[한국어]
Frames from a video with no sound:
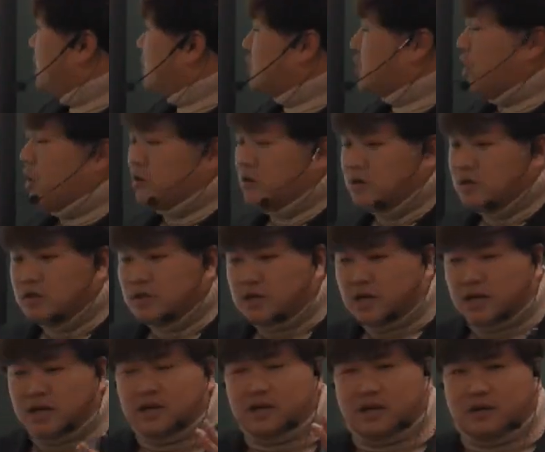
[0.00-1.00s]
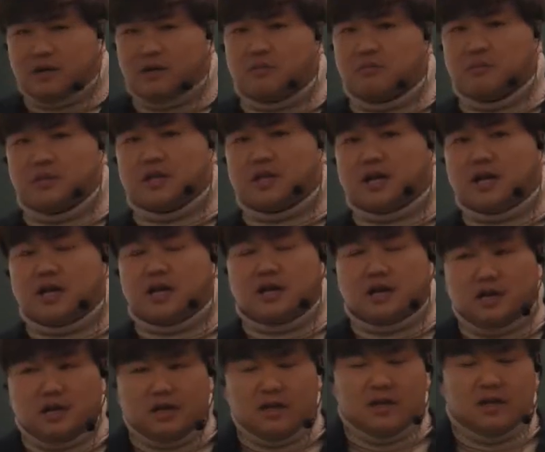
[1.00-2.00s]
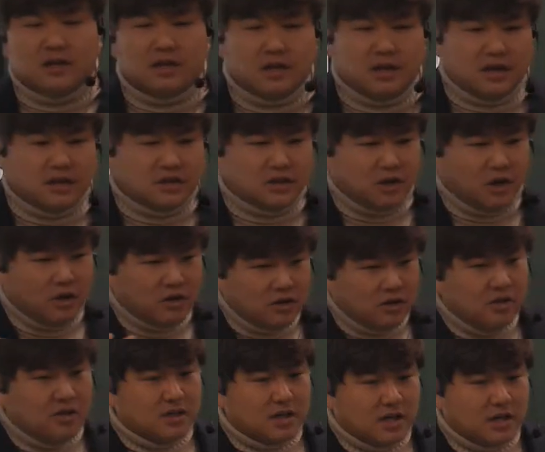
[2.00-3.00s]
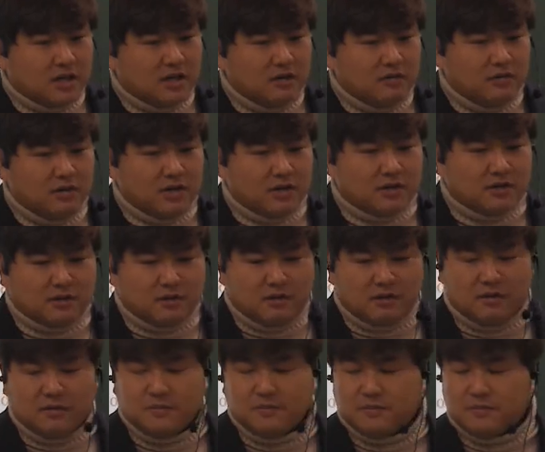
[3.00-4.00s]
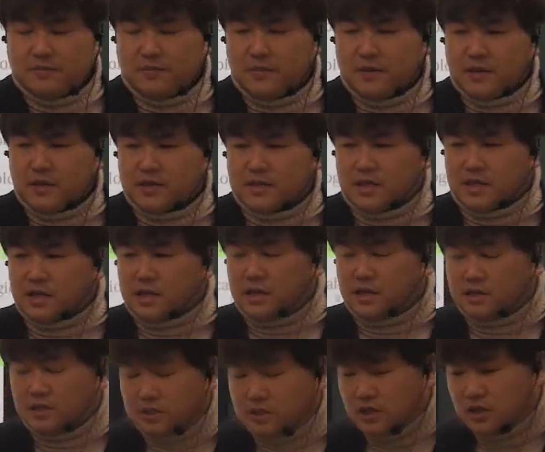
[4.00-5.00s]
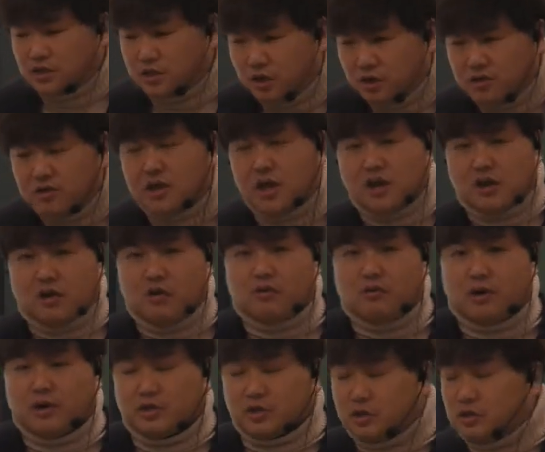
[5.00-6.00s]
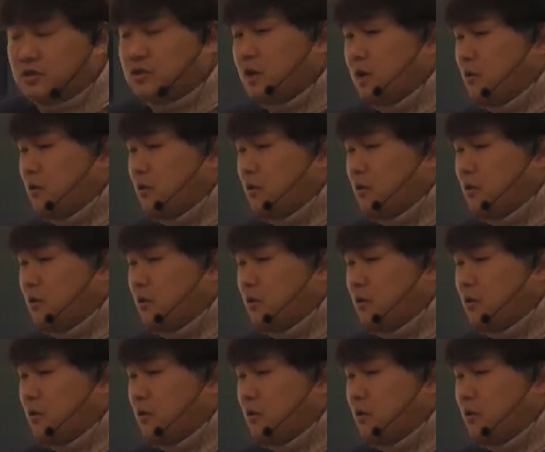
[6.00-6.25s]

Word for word: 적응을 하게 된 겁니다. 그러니까 적응을 하기 위해서 자기가 그러니까 적응의 결과 적응의